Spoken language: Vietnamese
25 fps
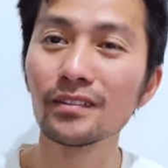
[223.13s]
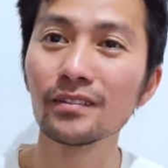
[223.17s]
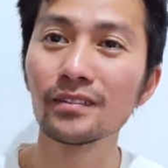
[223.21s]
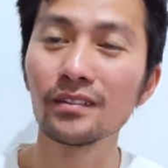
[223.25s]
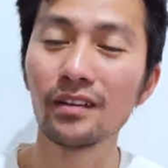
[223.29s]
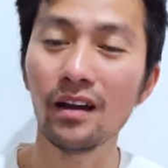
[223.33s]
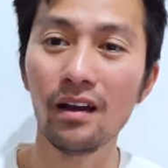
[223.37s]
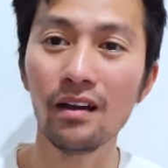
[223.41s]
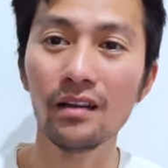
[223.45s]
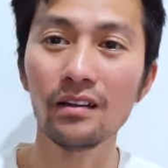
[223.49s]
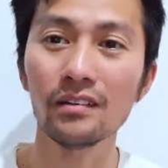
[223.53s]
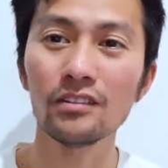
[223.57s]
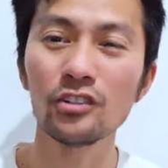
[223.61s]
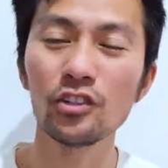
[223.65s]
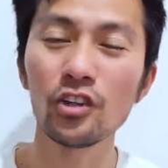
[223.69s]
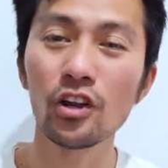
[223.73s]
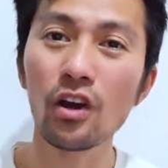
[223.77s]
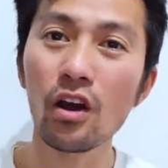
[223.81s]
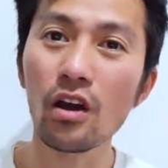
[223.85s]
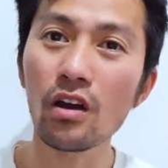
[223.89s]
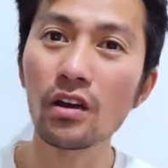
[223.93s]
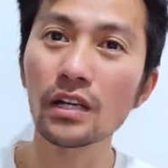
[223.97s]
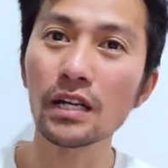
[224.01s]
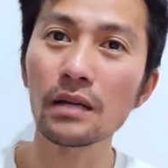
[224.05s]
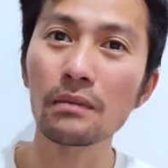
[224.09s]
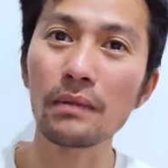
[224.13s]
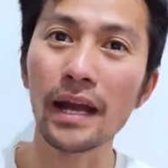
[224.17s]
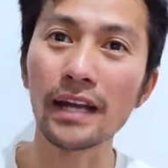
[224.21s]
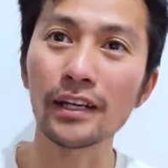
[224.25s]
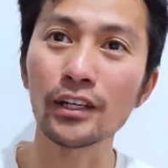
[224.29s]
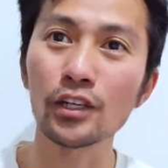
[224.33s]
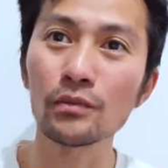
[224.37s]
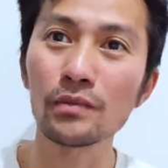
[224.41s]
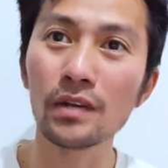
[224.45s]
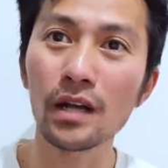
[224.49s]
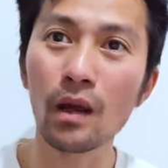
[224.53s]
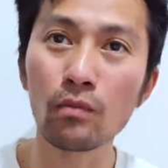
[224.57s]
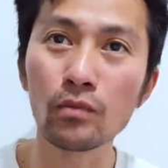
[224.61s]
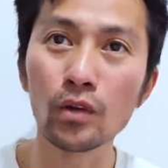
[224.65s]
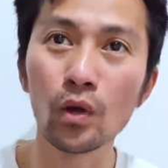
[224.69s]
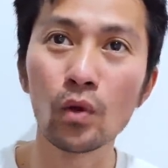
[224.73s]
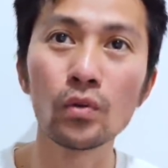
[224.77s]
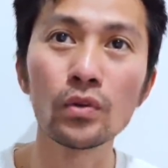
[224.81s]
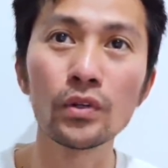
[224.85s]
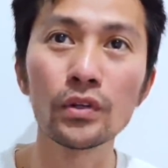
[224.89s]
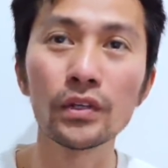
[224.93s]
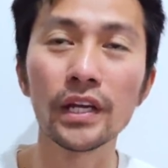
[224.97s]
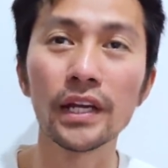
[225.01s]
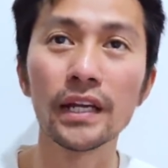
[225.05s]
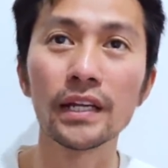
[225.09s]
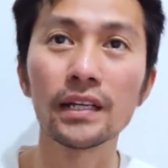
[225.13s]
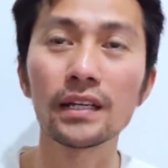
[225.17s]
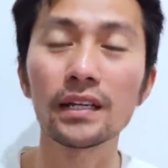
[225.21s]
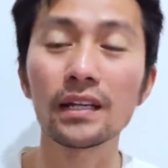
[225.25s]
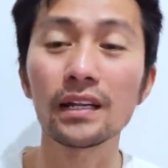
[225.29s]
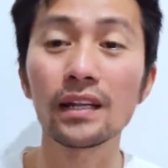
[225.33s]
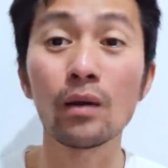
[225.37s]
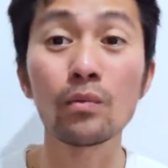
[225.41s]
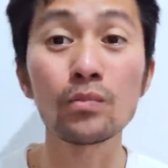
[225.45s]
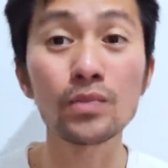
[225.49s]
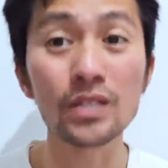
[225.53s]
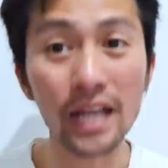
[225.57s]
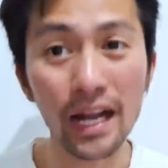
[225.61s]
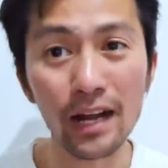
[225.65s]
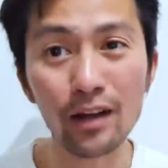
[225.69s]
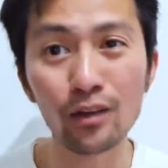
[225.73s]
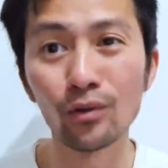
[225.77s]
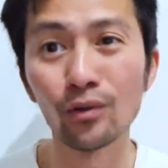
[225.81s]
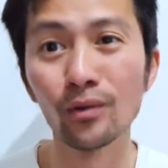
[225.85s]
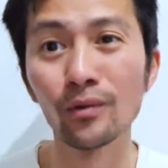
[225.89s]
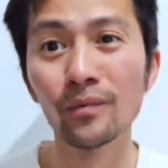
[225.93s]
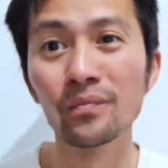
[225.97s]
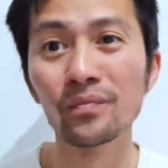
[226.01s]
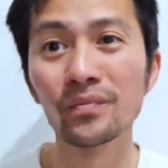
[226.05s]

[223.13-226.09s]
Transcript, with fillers: Đó, do đó các bạn nếu mà không đủ điều kiện á, không sao.